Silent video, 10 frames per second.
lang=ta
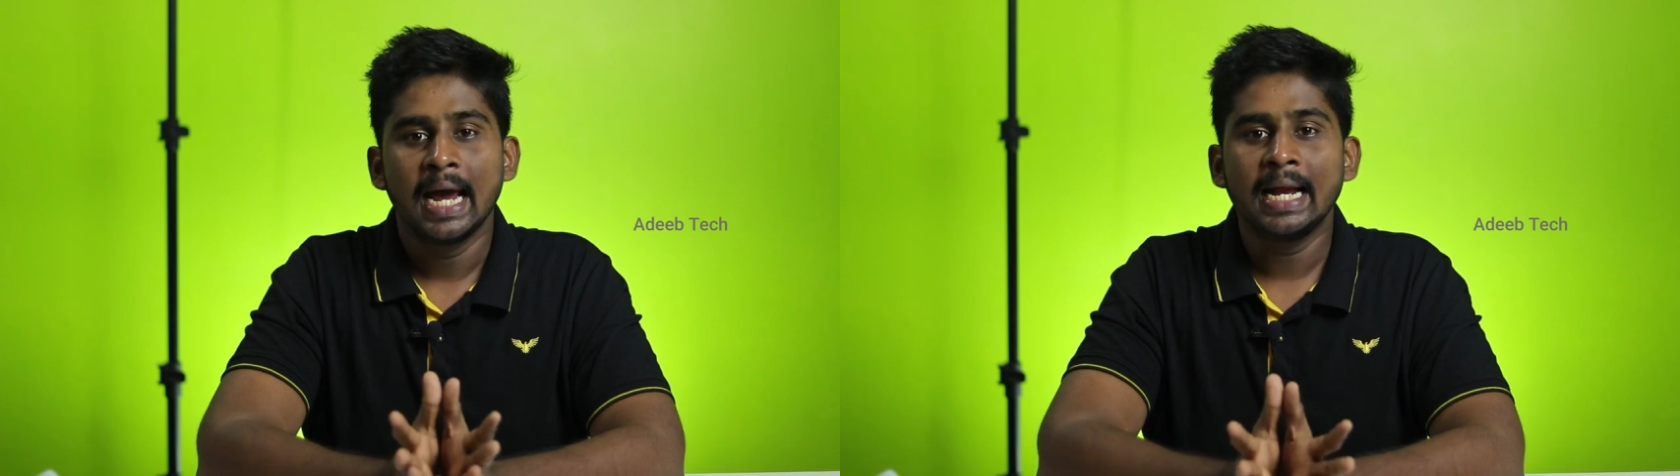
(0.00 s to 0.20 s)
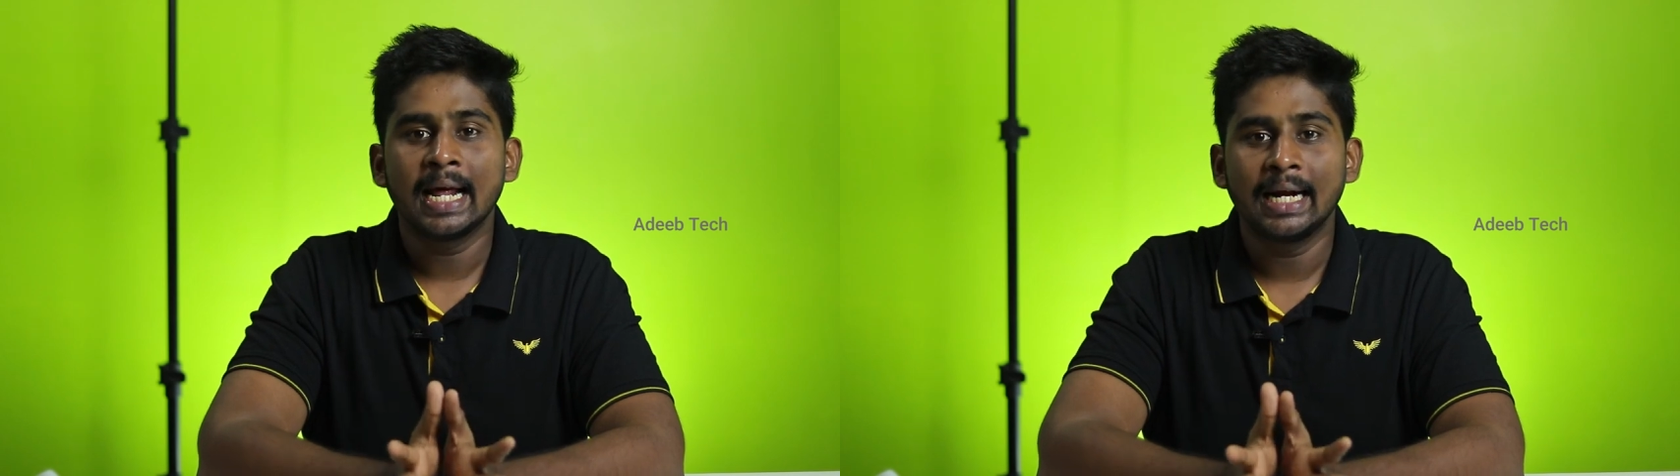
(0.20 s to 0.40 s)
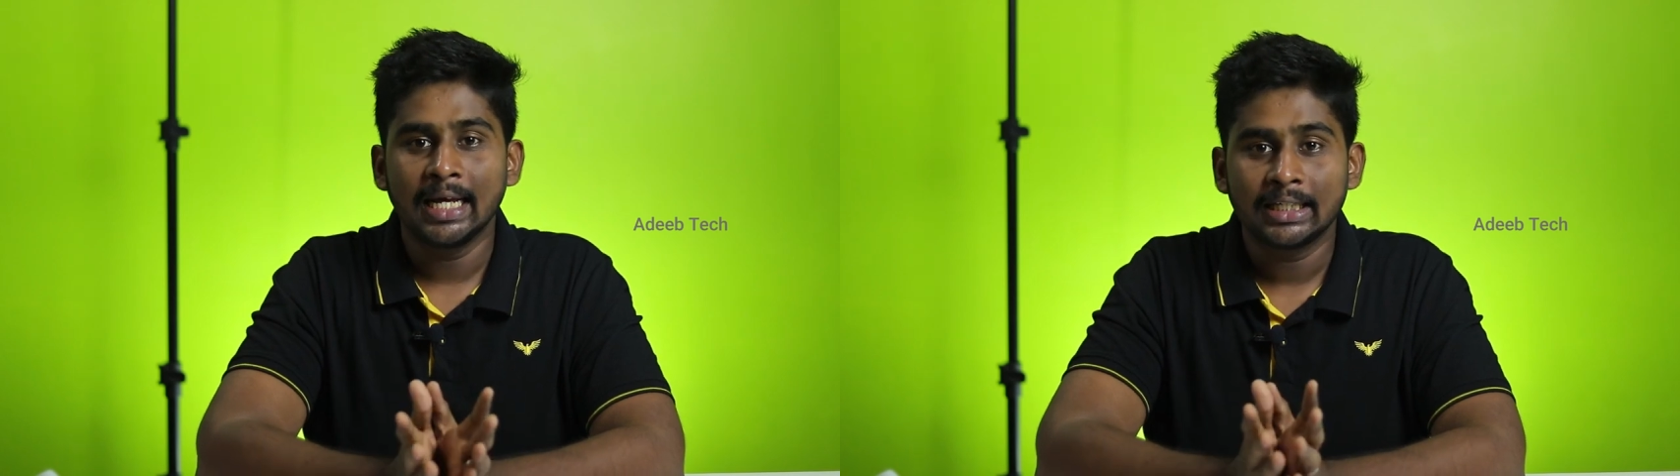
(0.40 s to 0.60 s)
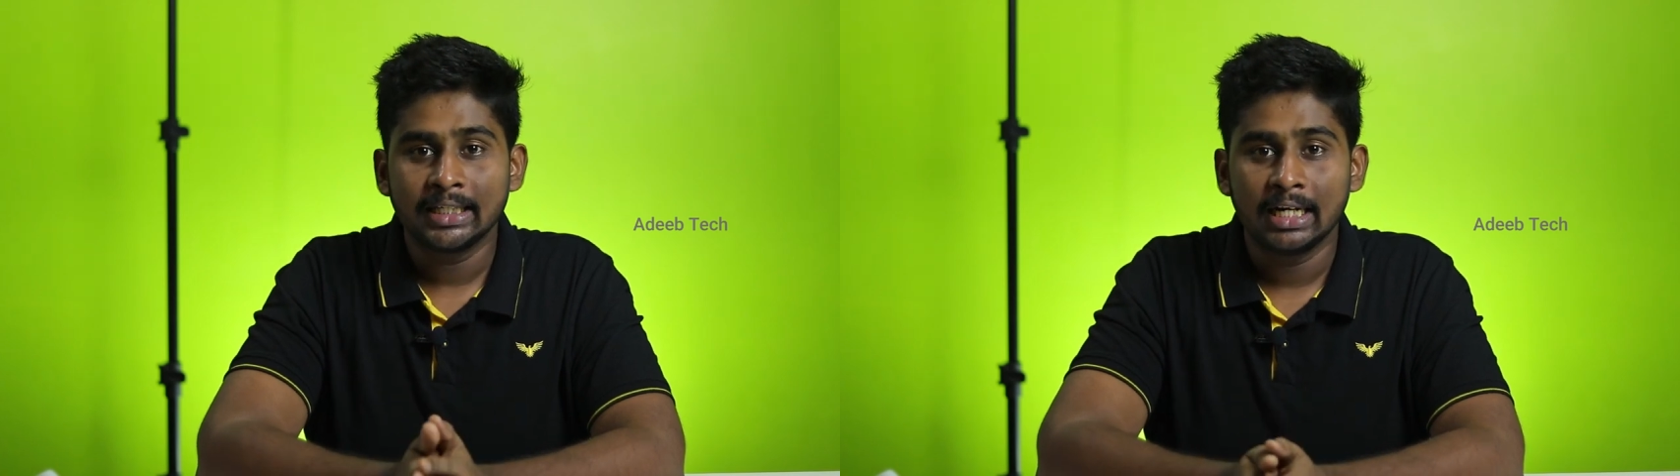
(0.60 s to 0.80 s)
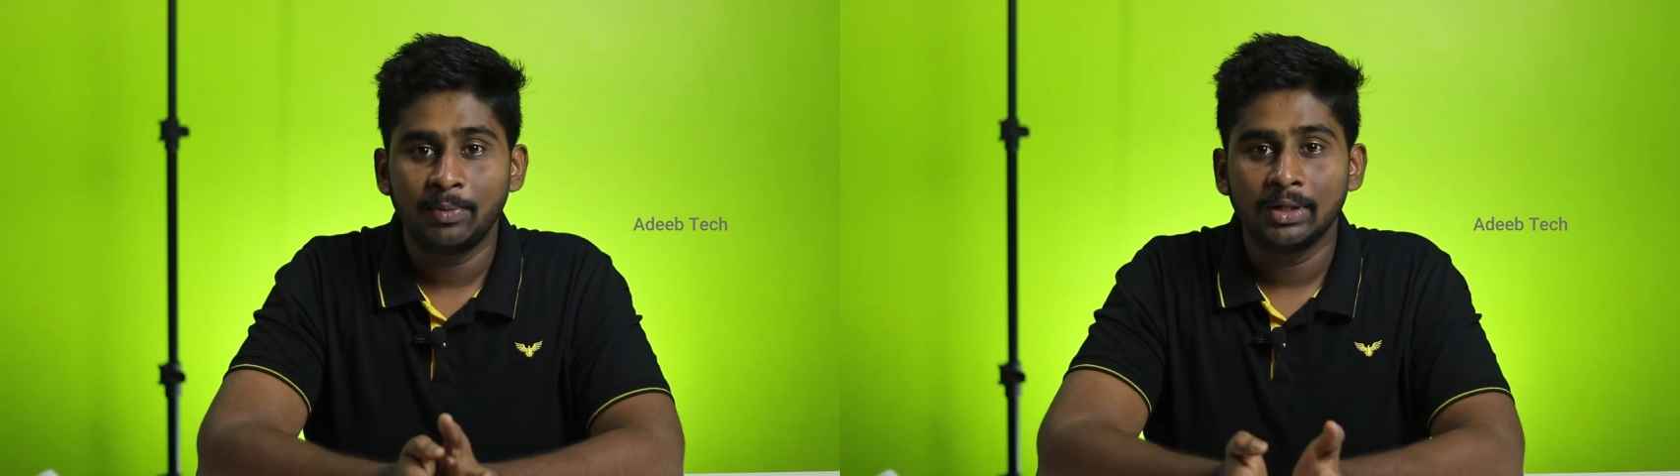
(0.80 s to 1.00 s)
என்னடா டெக்
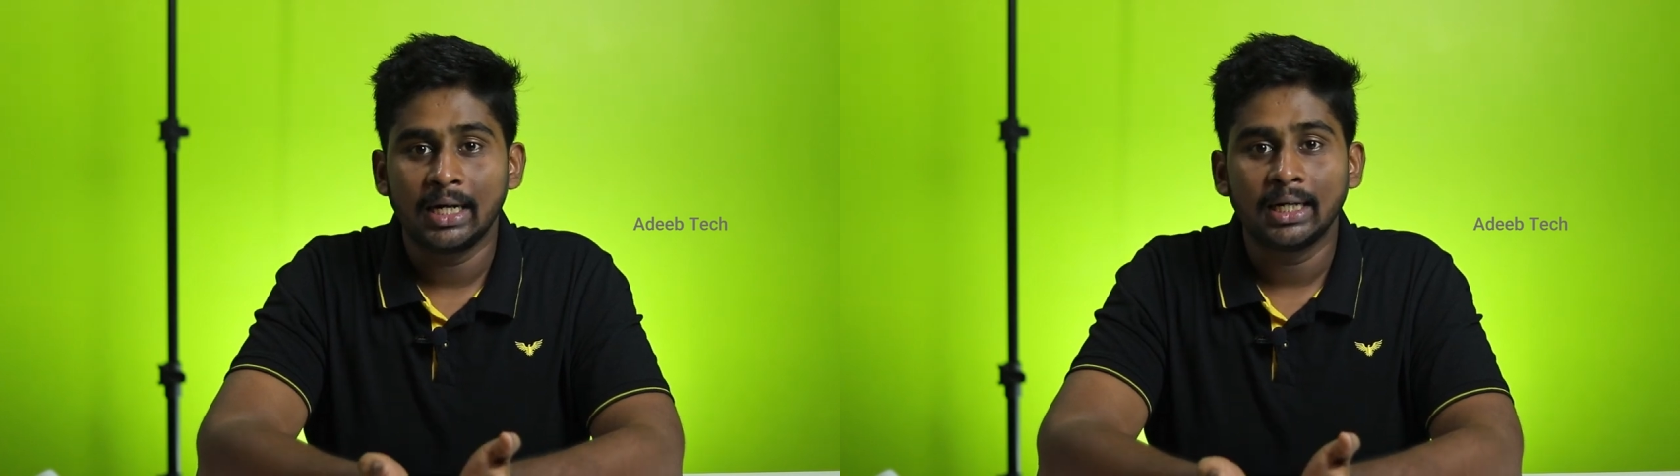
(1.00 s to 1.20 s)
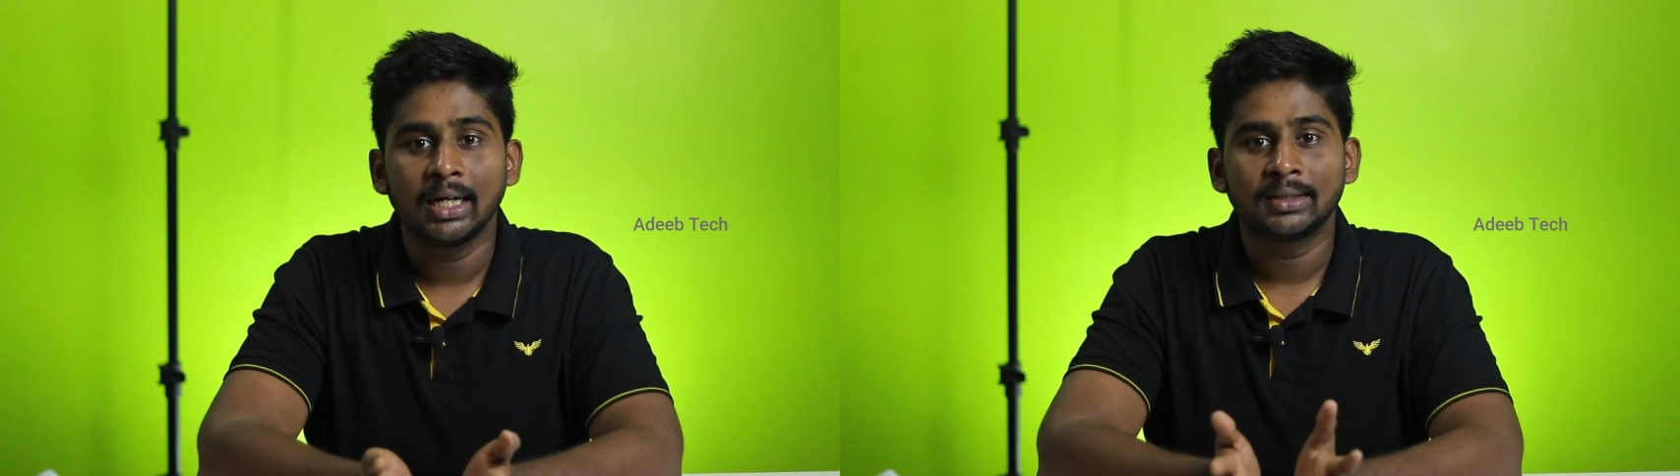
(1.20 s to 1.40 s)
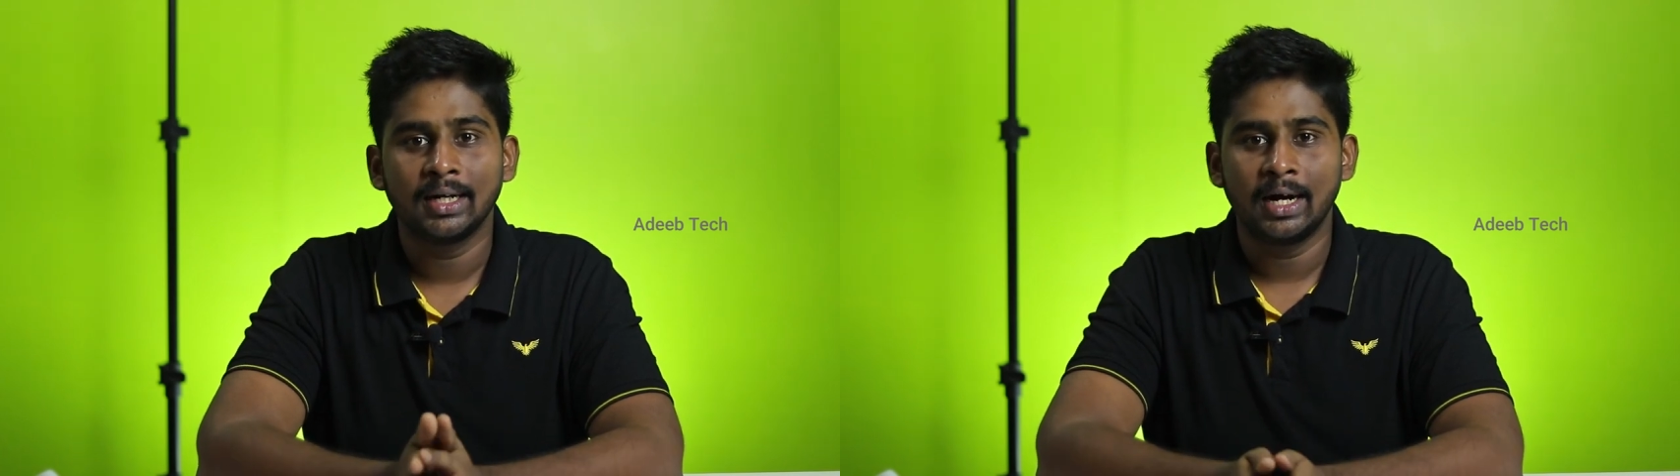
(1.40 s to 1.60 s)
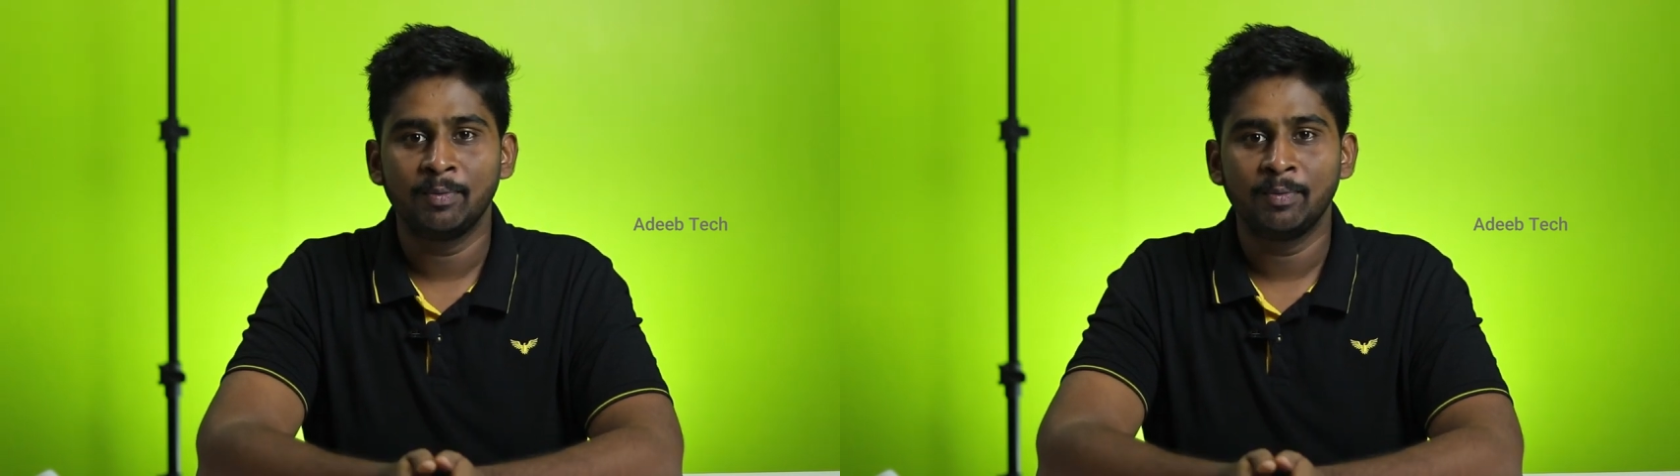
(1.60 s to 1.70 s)
சேனலில் போய் சன்கிளாஸ்லாம்